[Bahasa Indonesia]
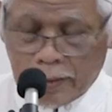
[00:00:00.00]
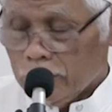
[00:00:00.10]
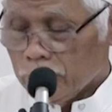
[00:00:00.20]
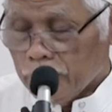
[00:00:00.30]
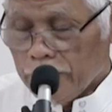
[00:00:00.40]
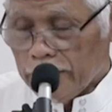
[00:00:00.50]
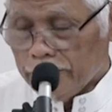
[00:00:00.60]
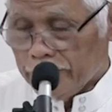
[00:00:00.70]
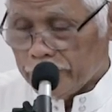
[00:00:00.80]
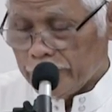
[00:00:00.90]

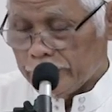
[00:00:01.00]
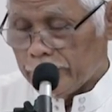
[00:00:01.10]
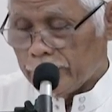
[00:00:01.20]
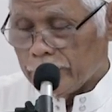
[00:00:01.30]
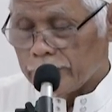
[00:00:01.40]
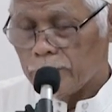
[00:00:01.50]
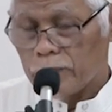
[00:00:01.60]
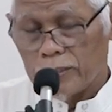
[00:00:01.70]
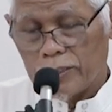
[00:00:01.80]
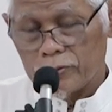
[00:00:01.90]
billahi rajim
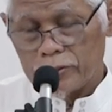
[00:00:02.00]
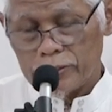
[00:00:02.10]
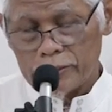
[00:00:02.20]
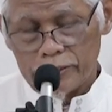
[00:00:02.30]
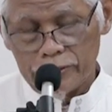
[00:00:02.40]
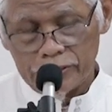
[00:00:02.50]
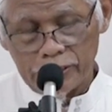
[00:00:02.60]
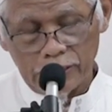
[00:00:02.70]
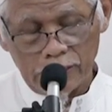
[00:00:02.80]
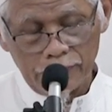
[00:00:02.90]
wal asri innal
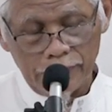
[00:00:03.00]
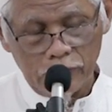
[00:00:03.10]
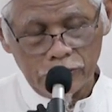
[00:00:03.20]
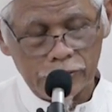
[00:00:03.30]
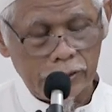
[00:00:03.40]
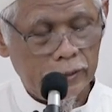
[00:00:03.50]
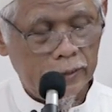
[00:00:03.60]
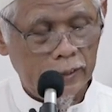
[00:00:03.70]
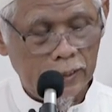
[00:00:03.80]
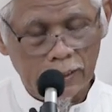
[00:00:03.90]
insana lafi khusr
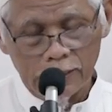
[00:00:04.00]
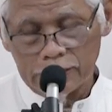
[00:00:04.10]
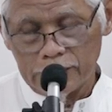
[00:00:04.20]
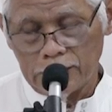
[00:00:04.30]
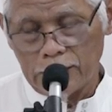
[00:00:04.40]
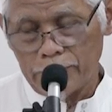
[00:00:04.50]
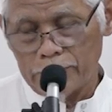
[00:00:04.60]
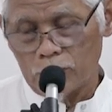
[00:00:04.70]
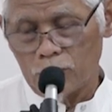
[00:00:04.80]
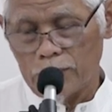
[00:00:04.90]
illa ladzina
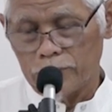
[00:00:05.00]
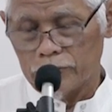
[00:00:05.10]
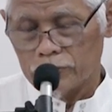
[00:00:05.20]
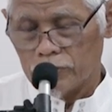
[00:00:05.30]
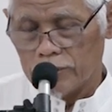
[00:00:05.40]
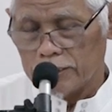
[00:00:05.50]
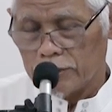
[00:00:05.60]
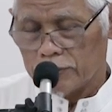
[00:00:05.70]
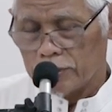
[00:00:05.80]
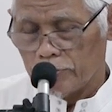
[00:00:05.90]
amanu wa amilu
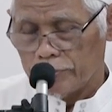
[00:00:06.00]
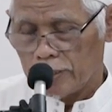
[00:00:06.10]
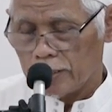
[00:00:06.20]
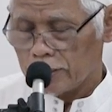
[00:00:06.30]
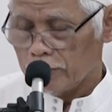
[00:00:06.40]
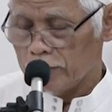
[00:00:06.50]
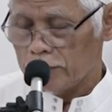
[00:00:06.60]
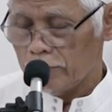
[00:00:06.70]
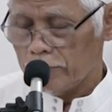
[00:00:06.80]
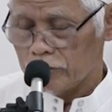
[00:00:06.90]
solihati wa wa
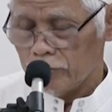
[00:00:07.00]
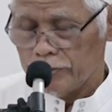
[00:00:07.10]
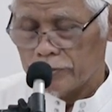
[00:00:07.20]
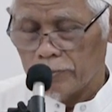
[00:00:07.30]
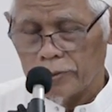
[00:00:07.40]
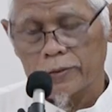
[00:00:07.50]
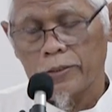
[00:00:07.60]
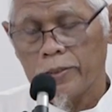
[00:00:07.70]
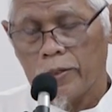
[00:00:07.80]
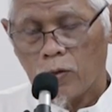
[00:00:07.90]
tawasaw bis sabr
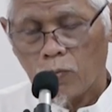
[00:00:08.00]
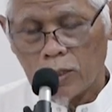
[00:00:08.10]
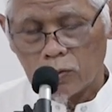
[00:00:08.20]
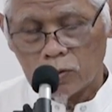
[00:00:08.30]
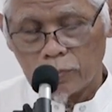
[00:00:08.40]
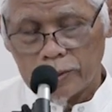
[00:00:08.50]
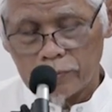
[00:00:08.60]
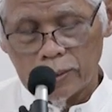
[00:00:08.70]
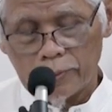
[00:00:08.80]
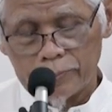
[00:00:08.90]
wa qurrabir wa